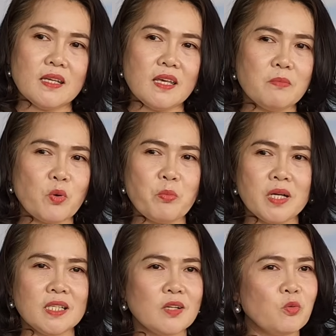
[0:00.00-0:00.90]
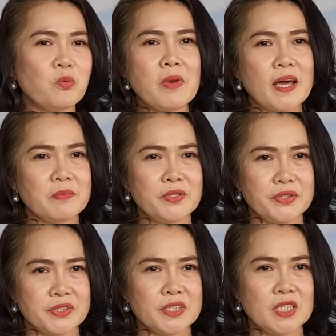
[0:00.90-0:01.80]
cái gì một mình thì cũng không làm
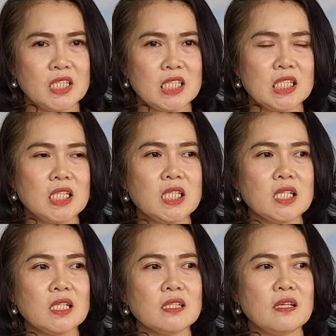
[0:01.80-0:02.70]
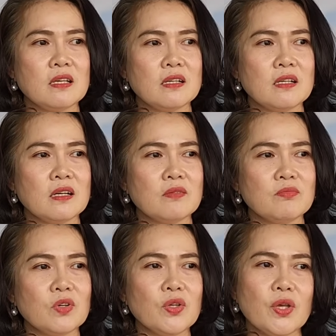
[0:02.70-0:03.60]
được ừ. thứ nhất là tiền
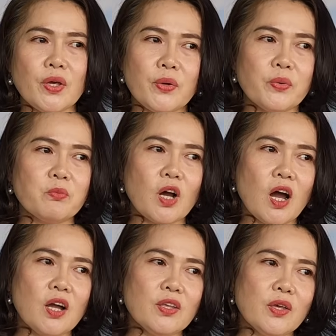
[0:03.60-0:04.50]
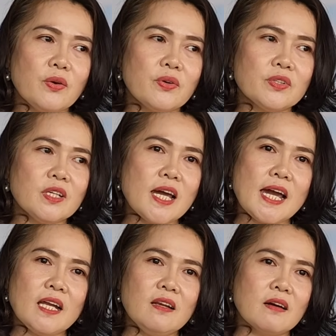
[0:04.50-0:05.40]
không có nhiều không có ừ. nhiều rồi thứ
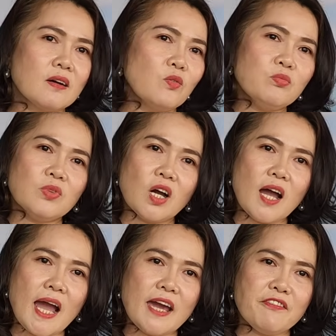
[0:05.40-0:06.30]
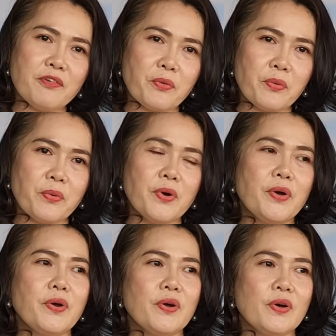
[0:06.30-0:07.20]
hai lực cũng không có ai phụ yeah
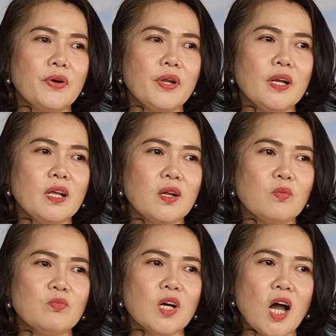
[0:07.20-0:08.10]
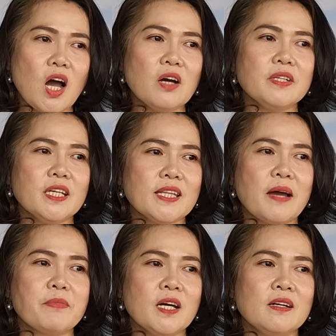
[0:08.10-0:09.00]
dạ nên là nó cũng khó bây giờ
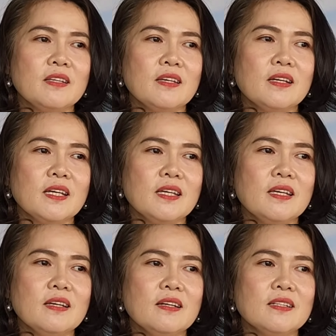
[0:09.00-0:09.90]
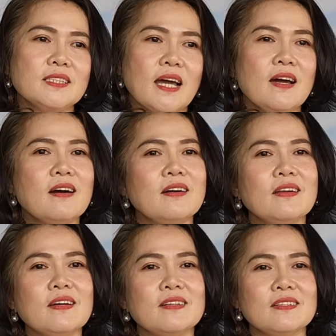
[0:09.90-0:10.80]
tạm thời chị nghĩ à, xả
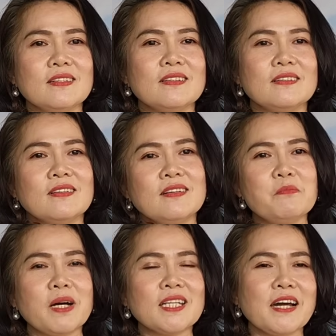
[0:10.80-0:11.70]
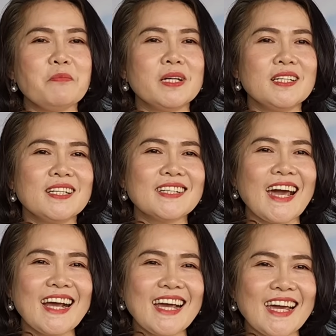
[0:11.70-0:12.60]
hơi đó để tự yeah. Dạ. thưởng bản thân mình những
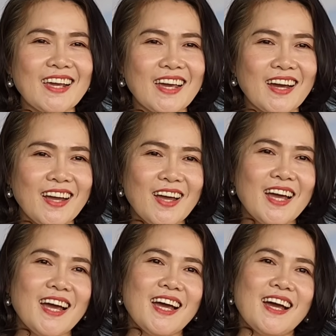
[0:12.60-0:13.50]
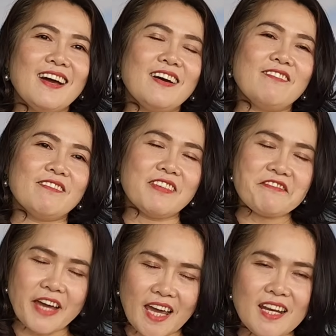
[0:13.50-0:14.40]
tháng ngày yeah, à, dạ,
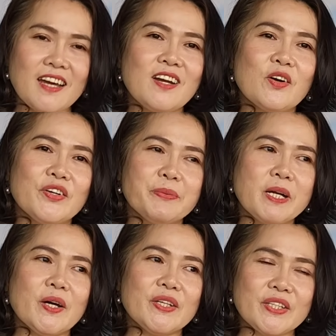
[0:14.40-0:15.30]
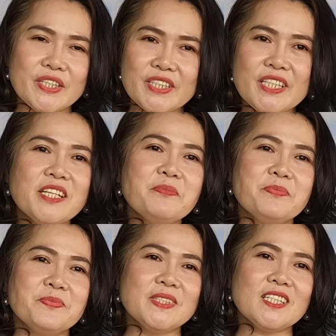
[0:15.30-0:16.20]
vất vả à, đã rồi bắt đầu chị tính dạ. tiếp
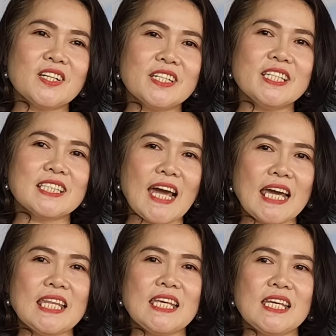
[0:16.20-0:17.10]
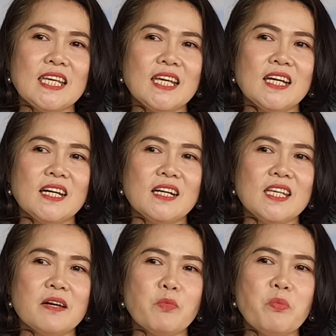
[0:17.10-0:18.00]
yeah. chứ yeah. còn hiện tại thì à,
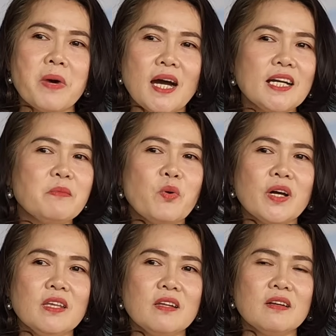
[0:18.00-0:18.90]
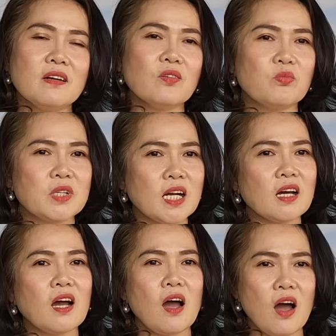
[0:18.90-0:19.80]
giờ muốn mở ra một cái gì đó nó cũng rất
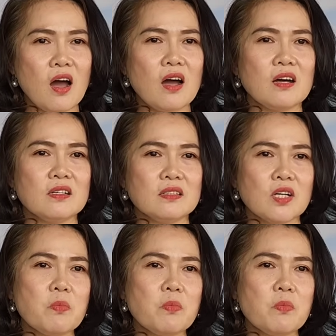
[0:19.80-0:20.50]
là khó mm.